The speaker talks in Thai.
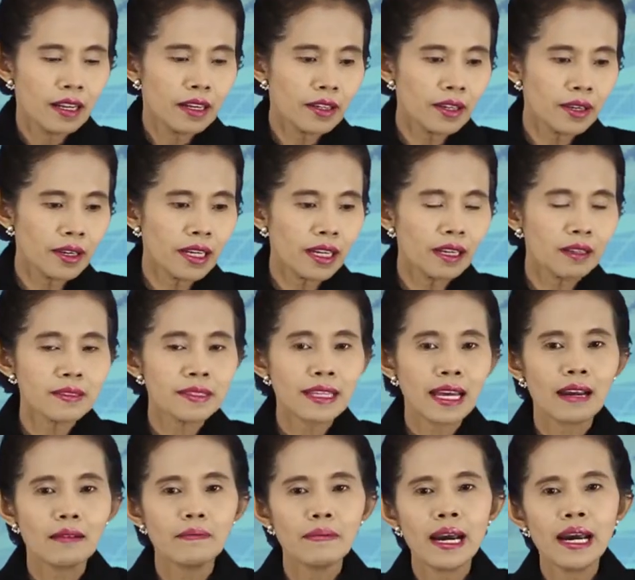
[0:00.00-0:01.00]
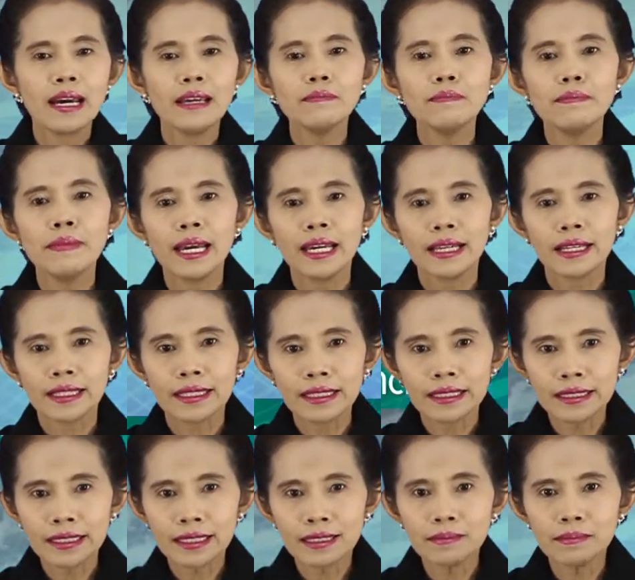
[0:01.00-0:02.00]
โดยเราสามารถแบ่งเค
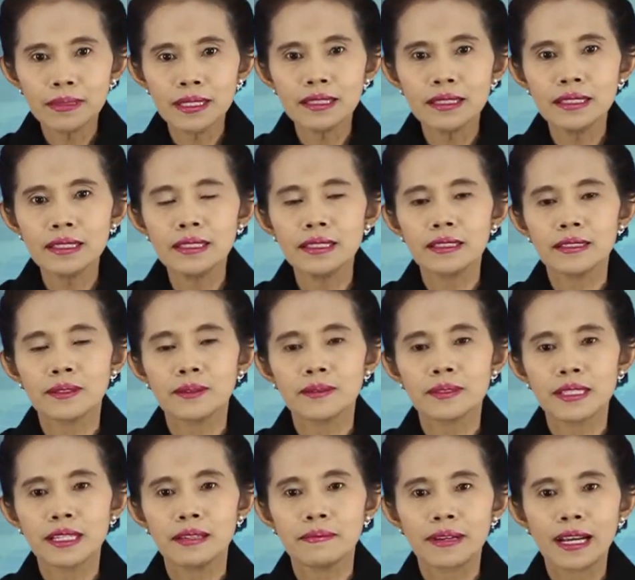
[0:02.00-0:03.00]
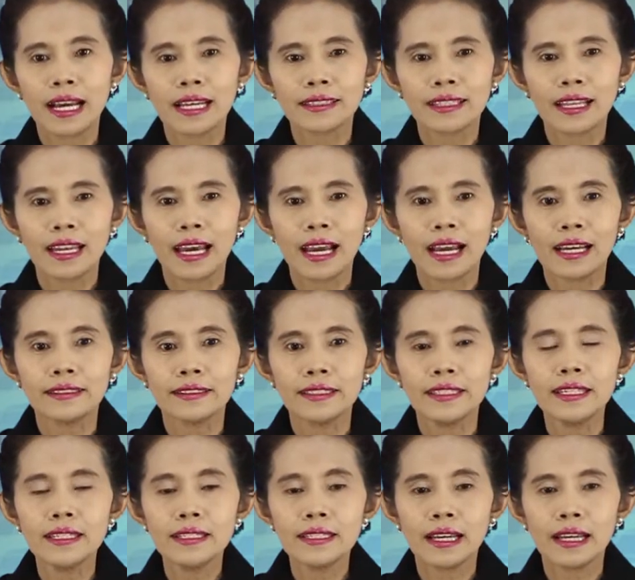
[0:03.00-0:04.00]
รื่องมือส่งเสริมการตลาด
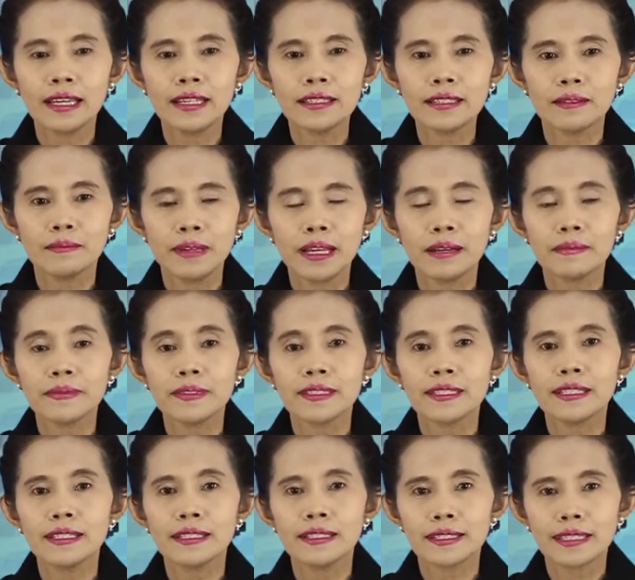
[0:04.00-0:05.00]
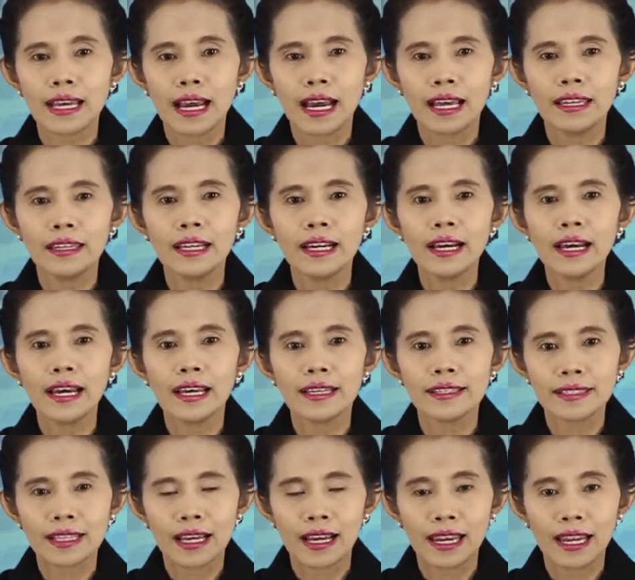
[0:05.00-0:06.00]
ที่ใช้สำหรับสื่อสารเนื้อหา
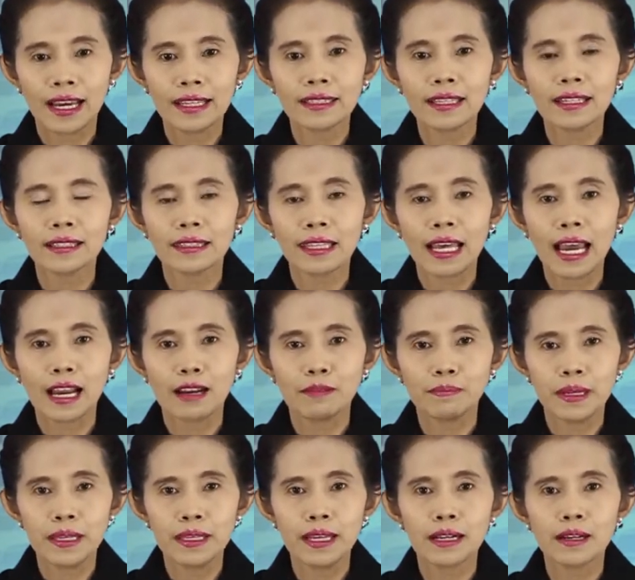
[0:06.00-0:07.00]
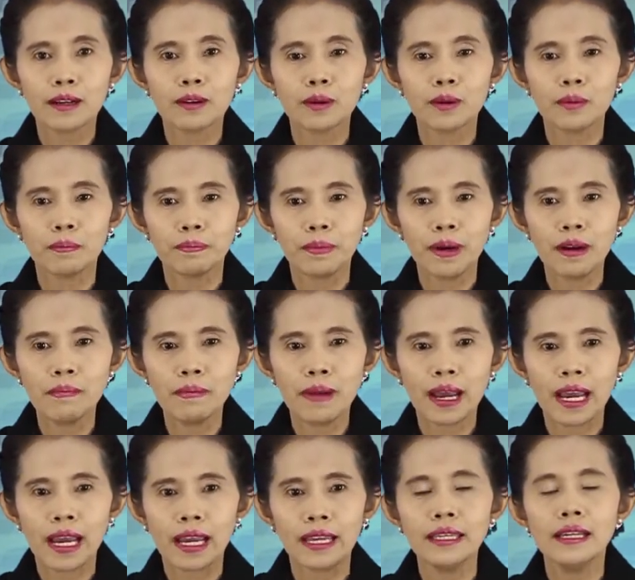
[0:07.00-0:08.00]
สาระต่างๆ ไปยังกลุ่มเป้าห
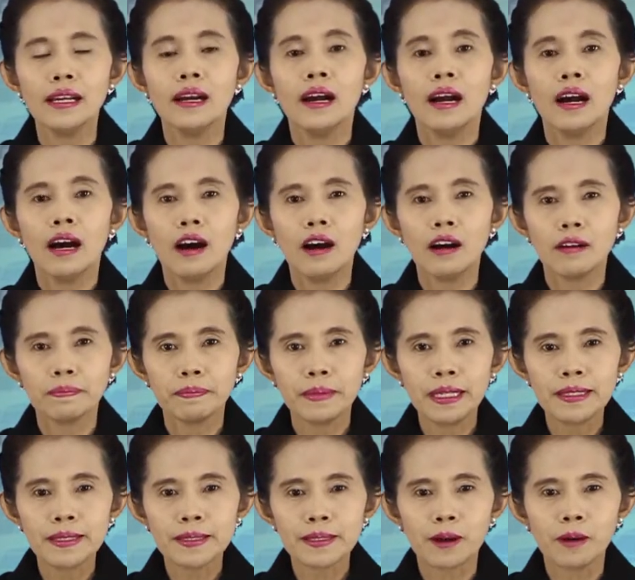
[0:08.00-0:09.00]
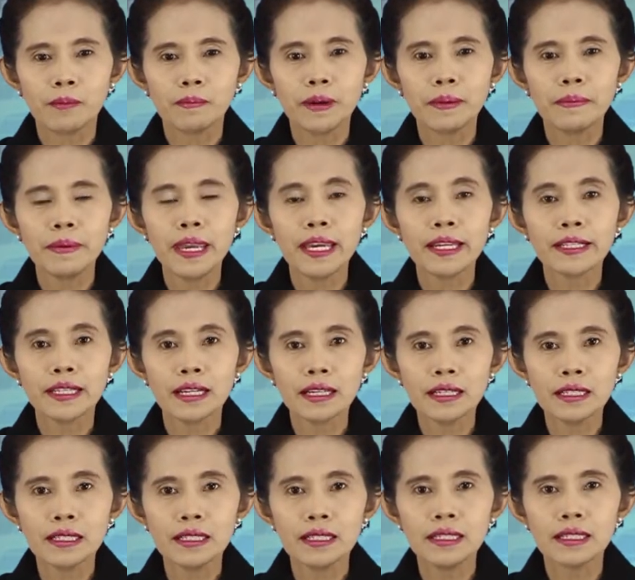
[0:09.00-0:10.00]
มายออกเป็น 2 ประเภทก็
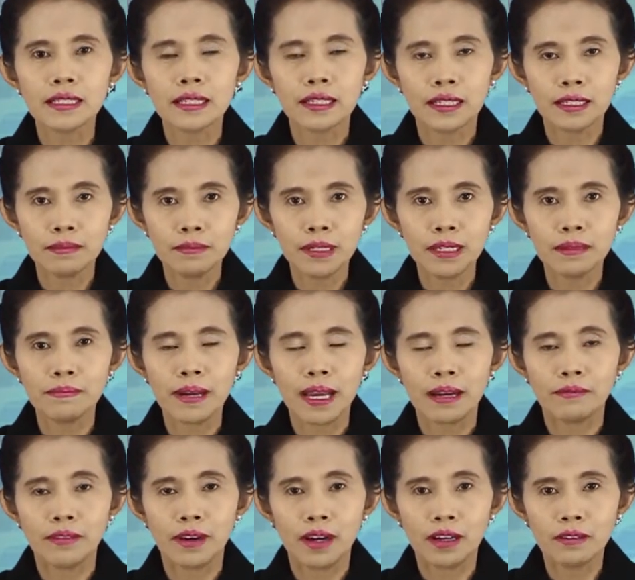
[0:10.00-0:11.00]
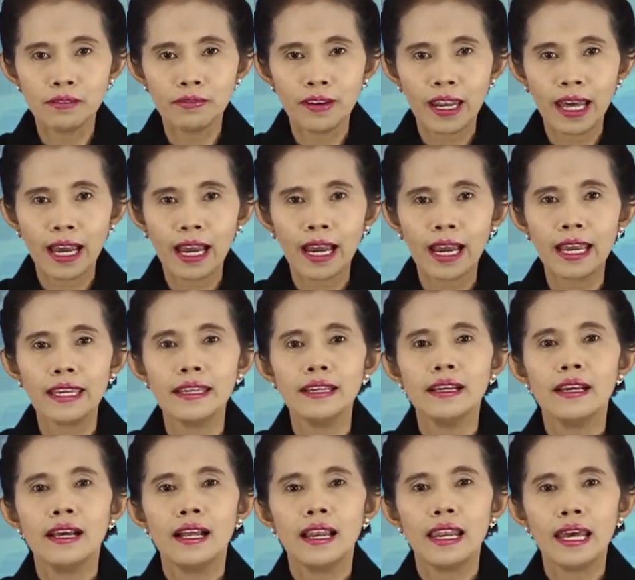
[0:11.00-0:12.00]
คือเครื่องมือแบบออฟไลน์
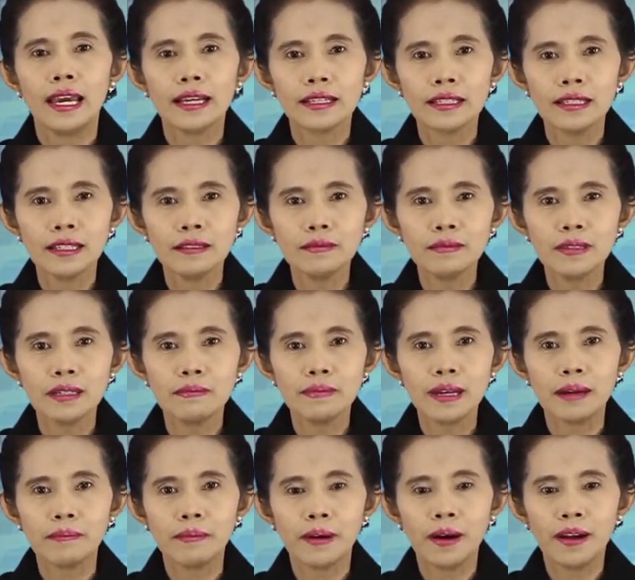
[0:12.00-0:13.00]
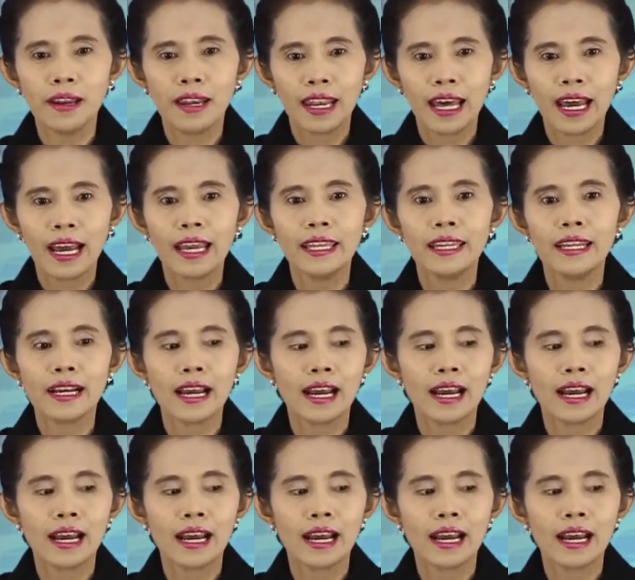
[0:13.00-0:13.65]
และเครื่องมือแบบออนไลน์นะ